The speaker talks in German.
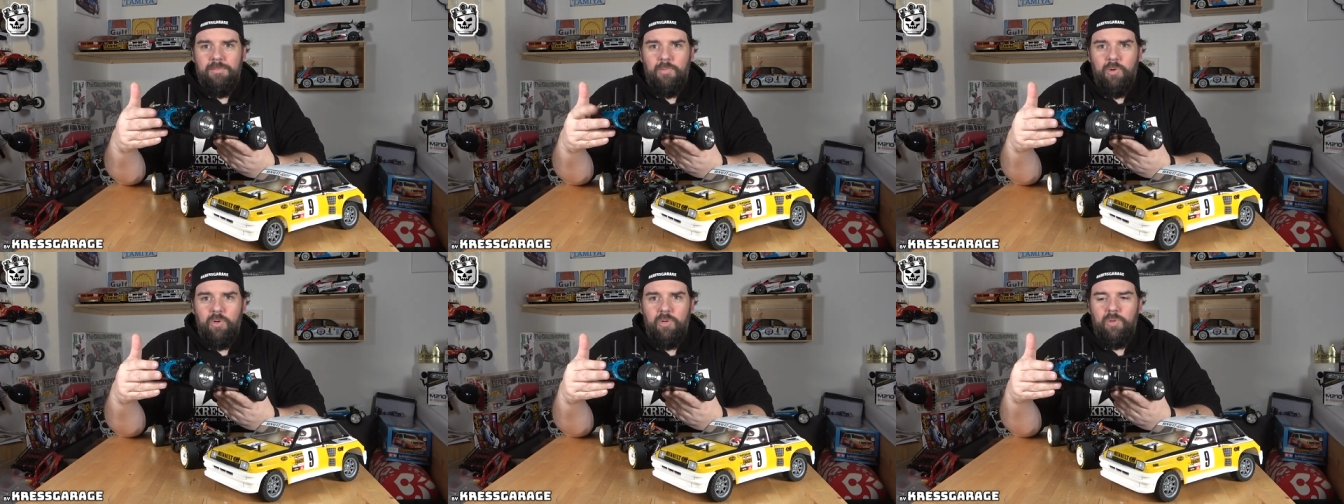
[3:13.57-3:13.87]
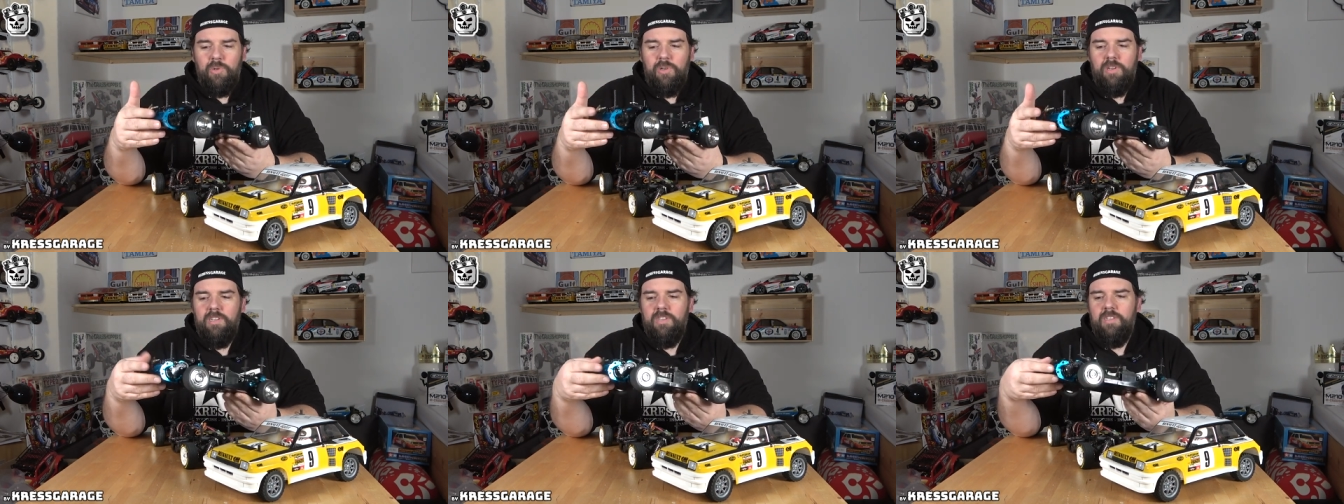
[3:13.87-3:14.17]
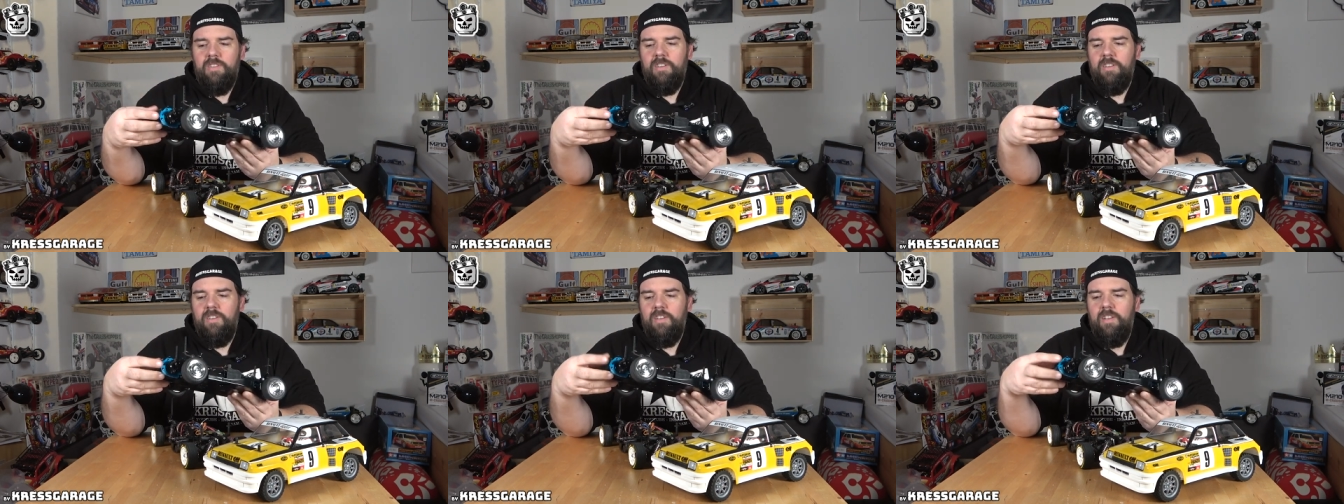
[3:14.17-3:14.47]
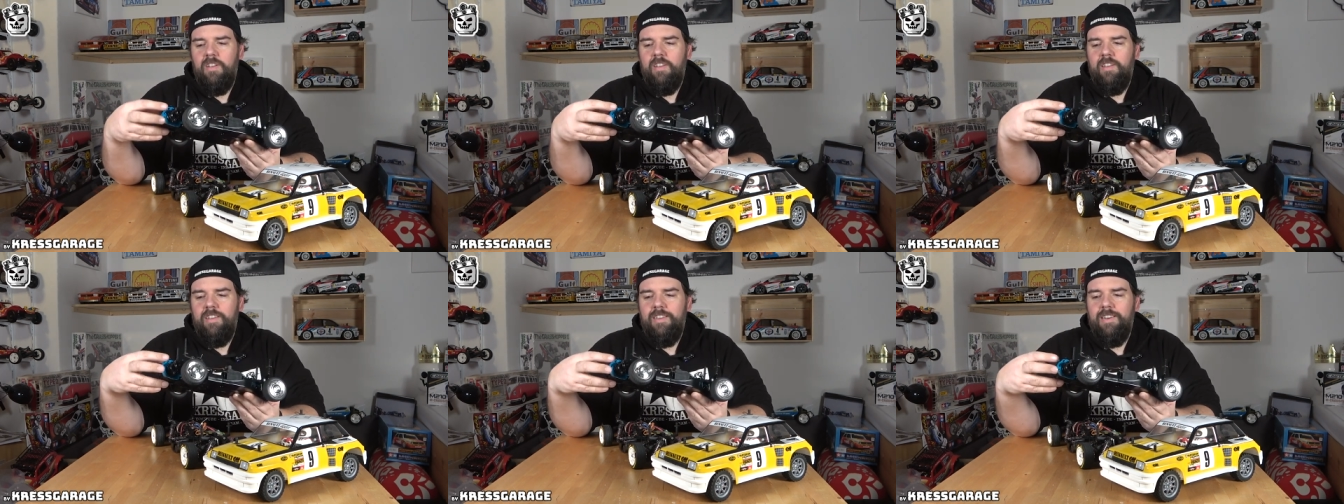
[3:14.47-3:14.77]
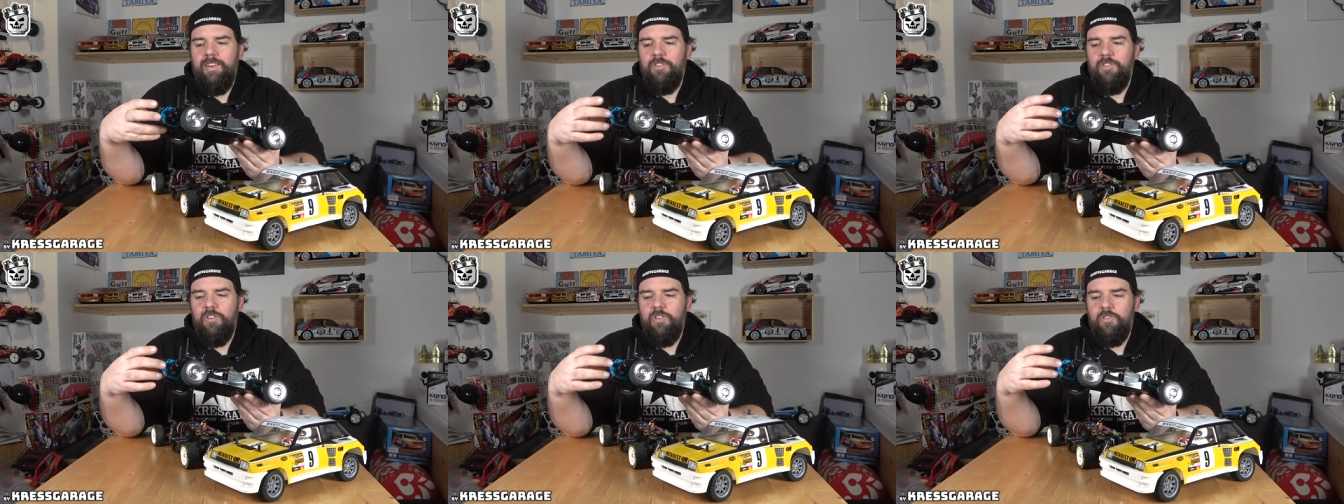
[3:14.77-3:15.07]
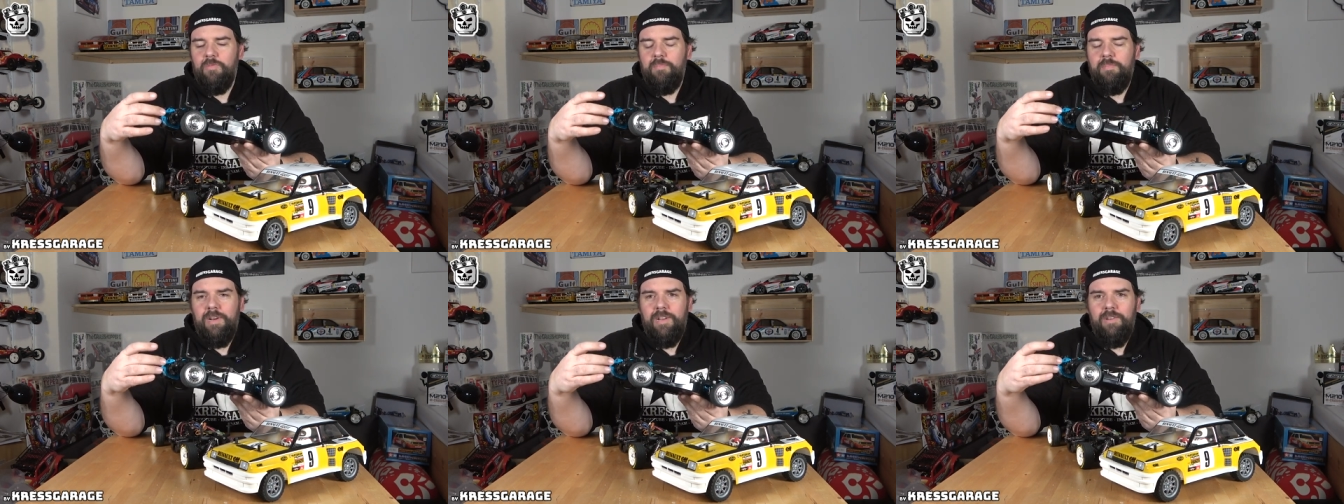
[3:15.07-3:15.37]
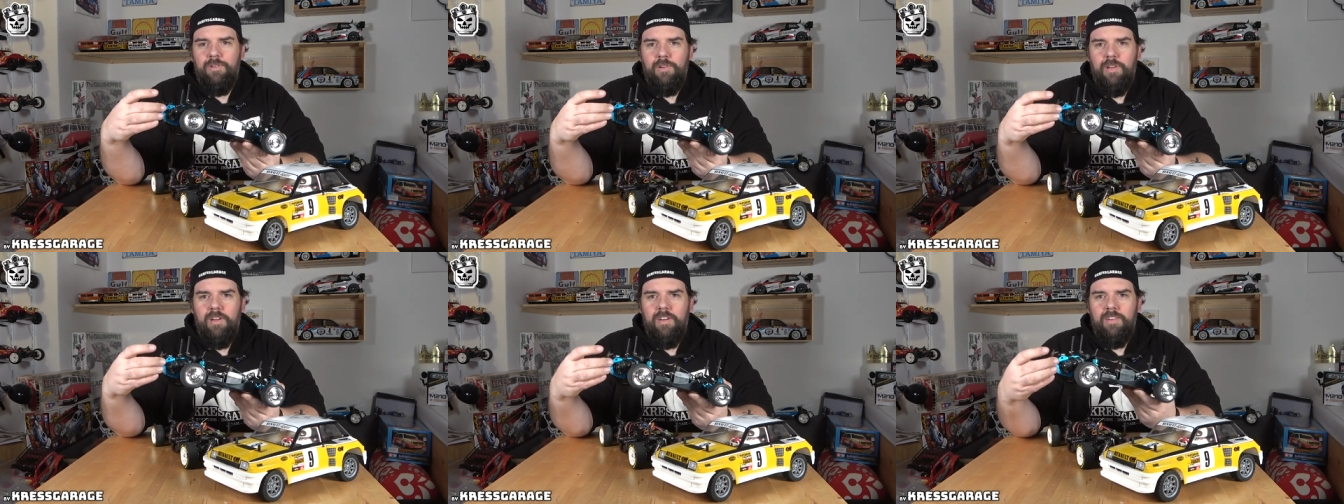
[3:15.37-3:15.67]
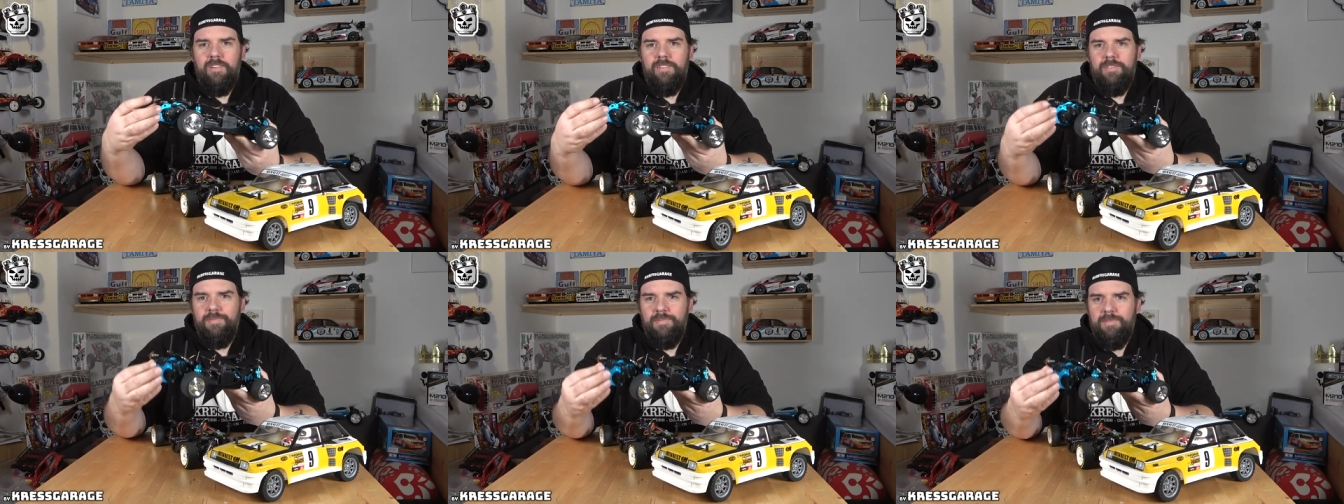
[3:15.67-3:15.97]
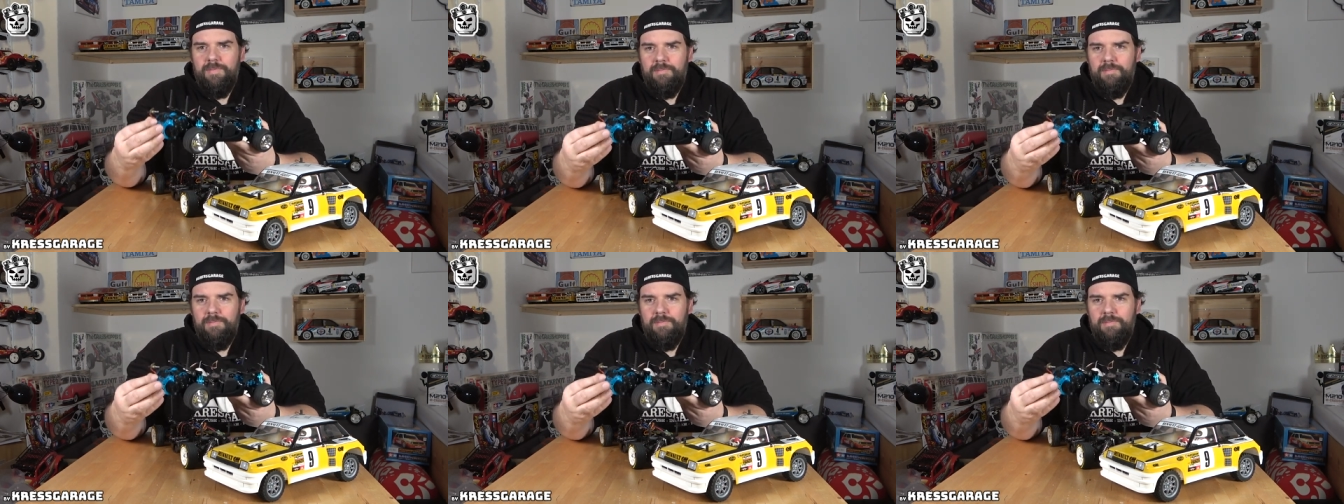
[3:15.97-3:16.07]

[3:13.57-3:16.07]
Motor hier auch noch so ein paar äh,